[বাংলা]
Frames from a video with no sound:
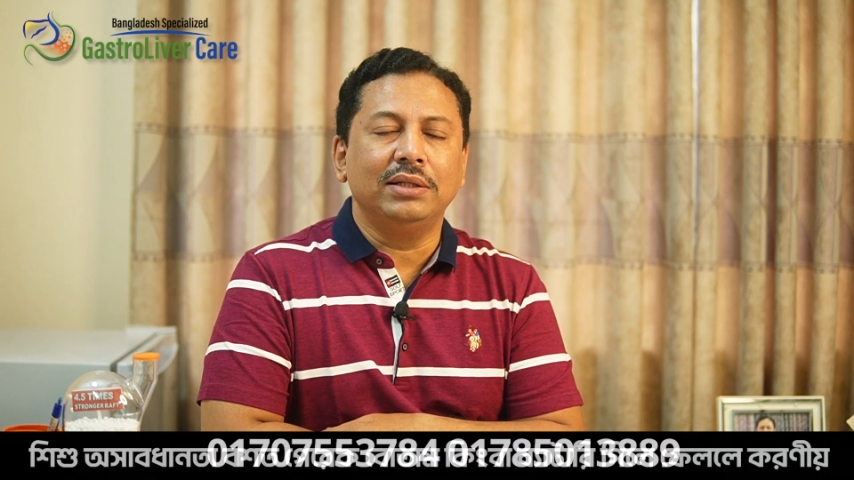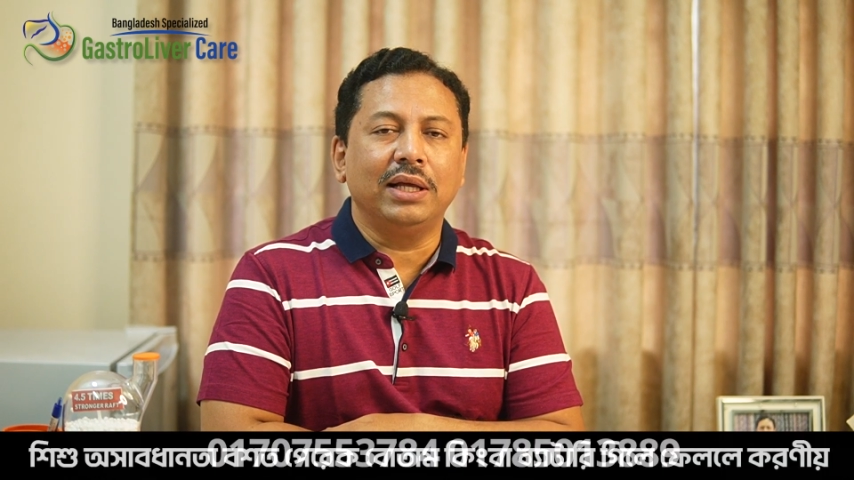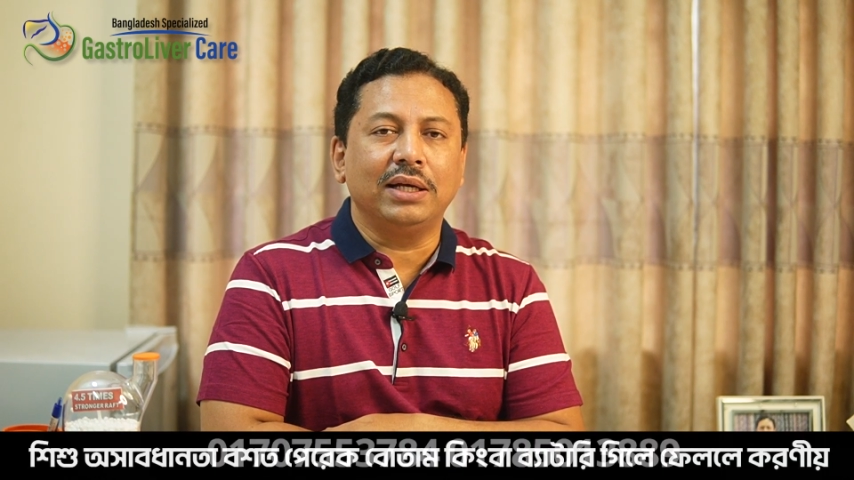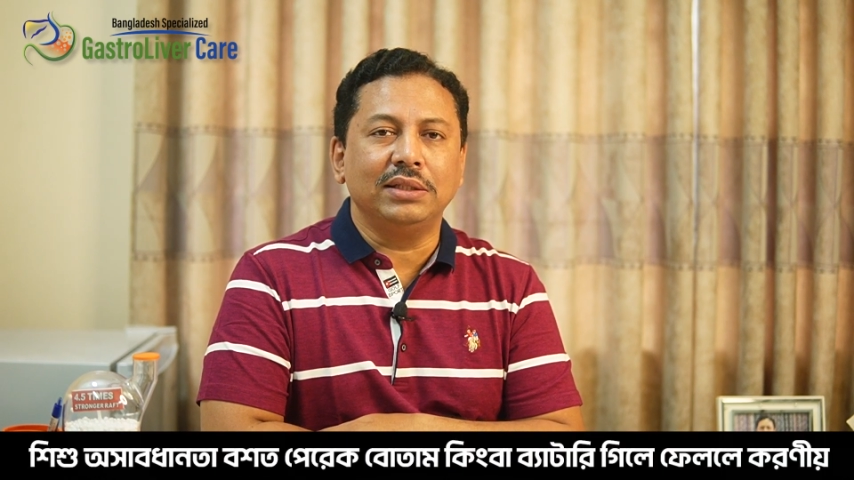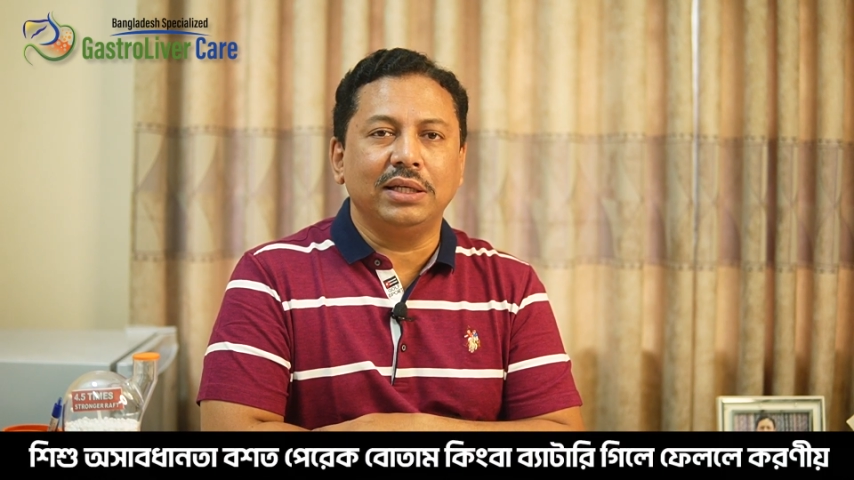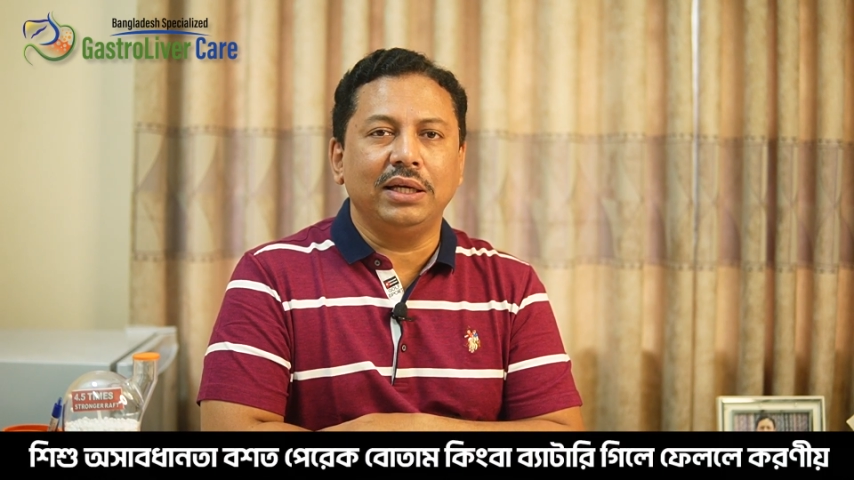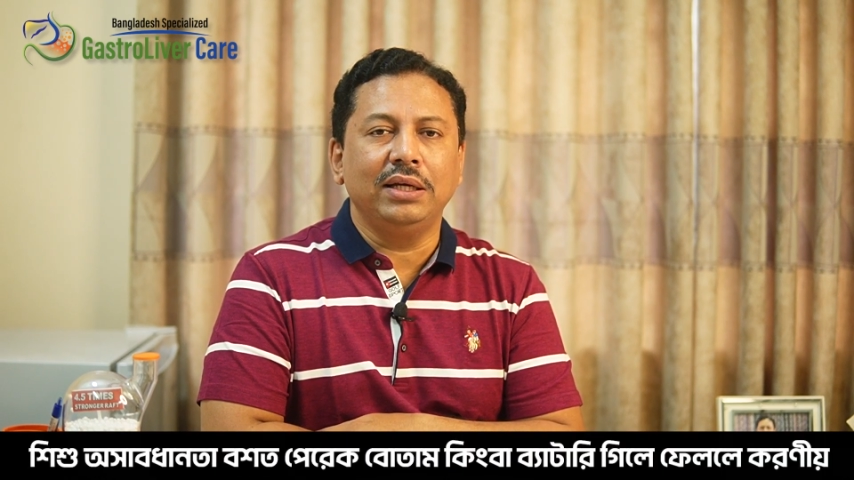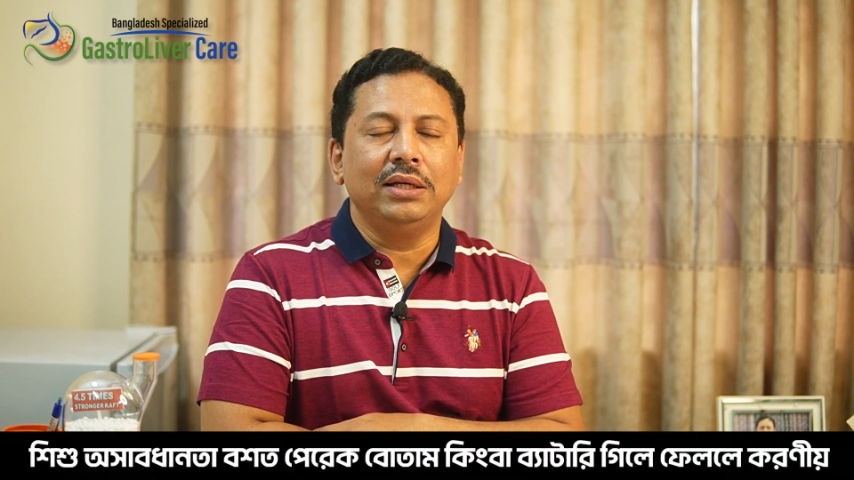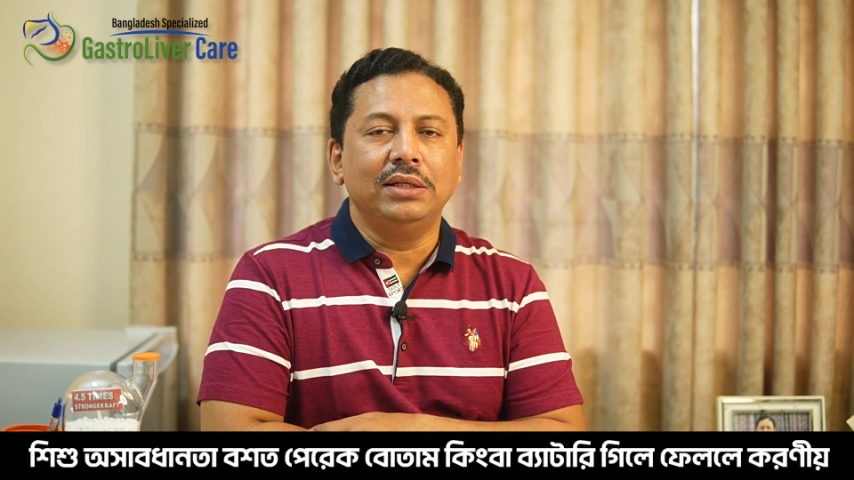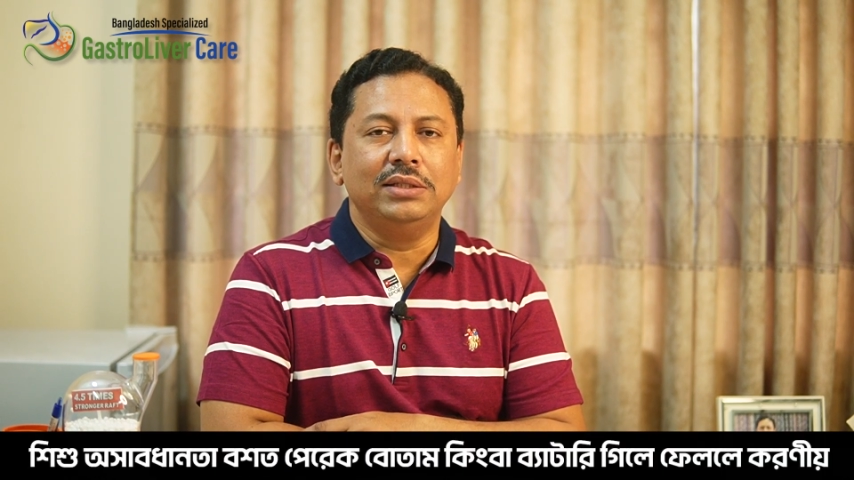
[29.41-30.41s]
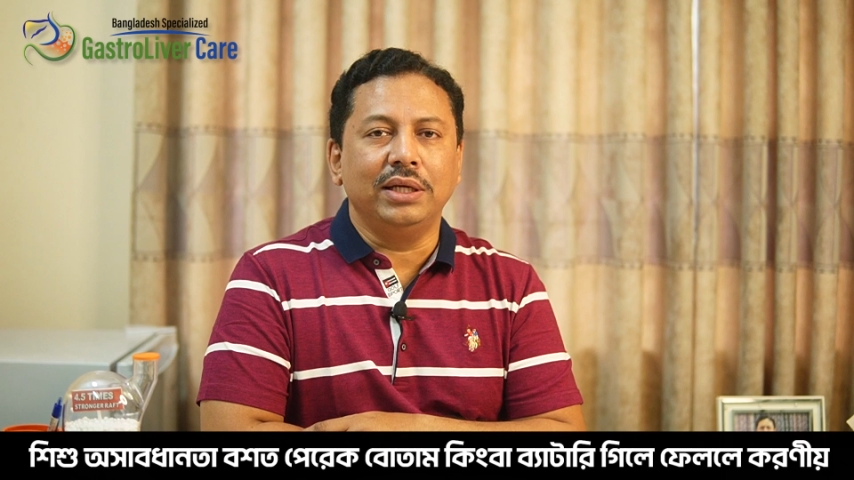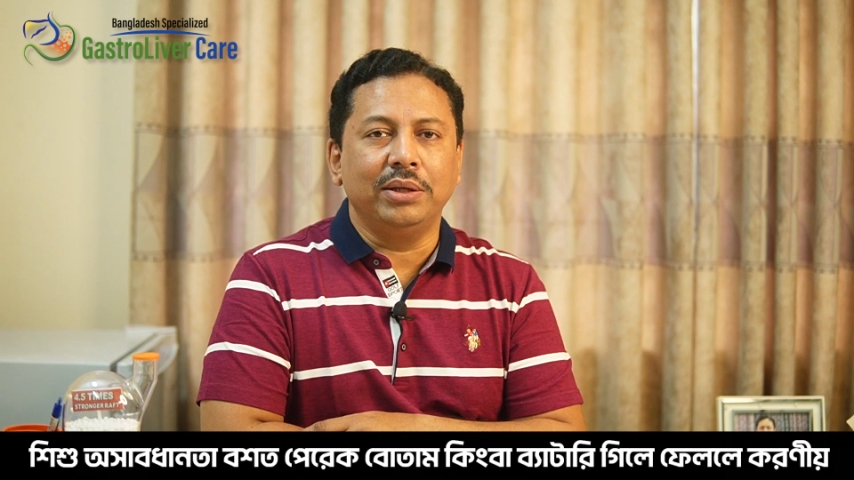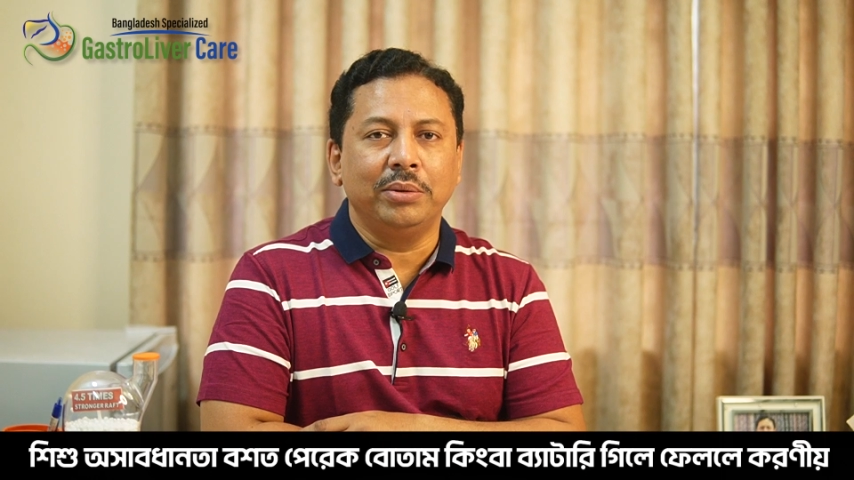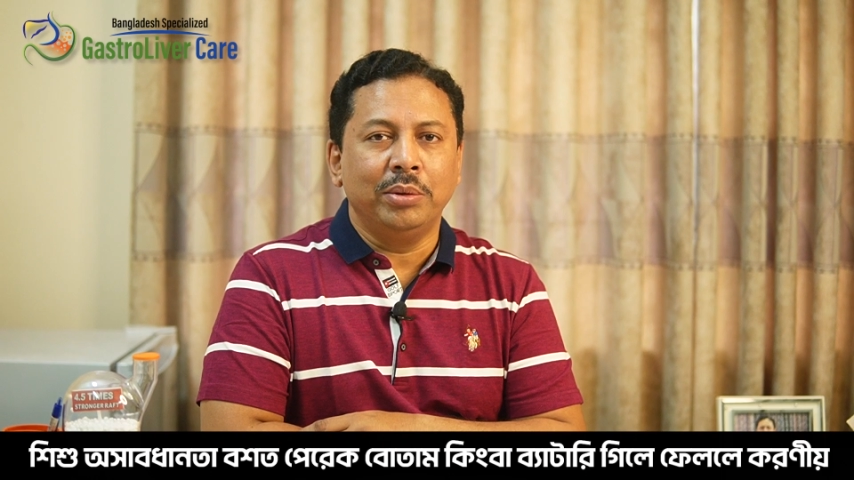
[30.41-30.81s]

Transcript: দেখা যায় যে